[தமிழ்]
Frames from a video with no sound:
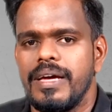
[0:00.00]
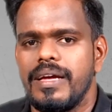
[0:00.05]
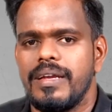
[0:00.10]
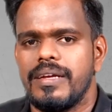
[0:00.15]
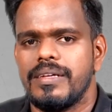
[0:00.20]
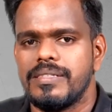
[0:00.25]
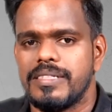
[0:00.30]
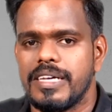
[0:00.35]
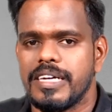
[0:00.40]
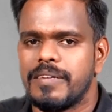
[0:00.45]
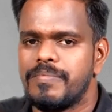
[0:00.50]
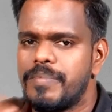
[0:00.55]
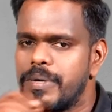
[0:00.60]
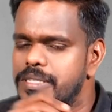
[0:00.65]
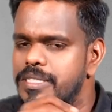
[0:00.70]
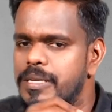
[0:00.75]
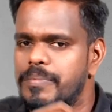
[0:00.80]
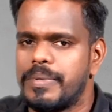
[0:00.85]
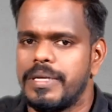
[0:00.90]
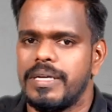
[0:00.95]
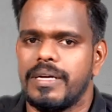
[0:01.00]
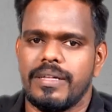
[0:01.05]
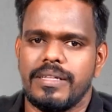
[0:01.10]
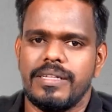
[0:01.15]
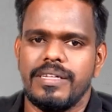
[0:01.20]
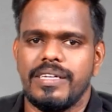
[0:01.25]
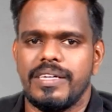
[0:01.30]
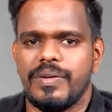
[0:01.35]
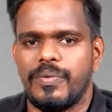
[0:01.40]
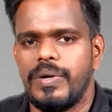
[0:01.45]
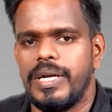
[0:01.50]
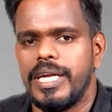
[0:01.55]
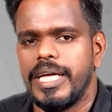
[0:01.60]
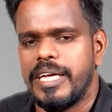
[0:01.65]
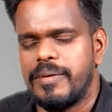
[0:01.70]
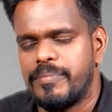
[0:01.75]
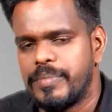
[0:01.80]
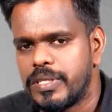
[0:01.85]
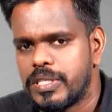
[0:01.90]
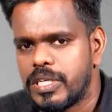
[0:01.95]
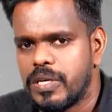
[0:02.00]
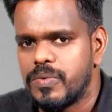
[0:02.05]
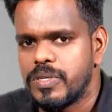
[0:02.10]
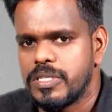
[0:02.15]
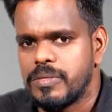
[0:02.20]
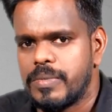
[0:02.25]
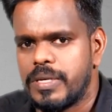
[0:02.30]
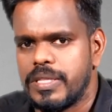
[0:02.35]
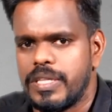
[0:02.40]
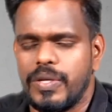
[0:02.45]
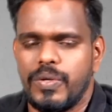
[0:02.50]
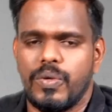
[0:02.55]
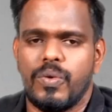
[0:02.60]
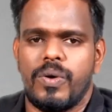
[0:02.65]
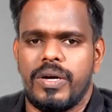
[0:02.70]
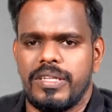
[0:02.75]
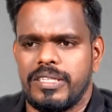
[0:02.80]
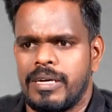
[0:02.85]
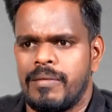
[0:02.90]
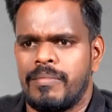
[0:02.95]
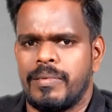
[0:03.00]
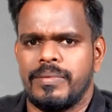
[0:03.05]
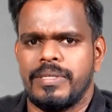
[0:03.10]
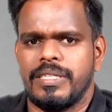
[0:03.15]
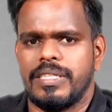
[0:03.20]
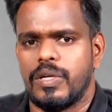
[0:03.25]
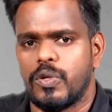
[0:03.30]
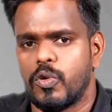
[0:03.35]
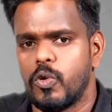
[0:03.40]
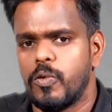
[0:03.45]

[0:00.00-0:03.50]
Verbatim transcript: இல்லை ஜக் பக்ஸ் அப்படிங்கிறது ஒன்லி மெட்டாவர்ஸ் மாதிரியோ அதுக்கப்புறம் வந்து இந்த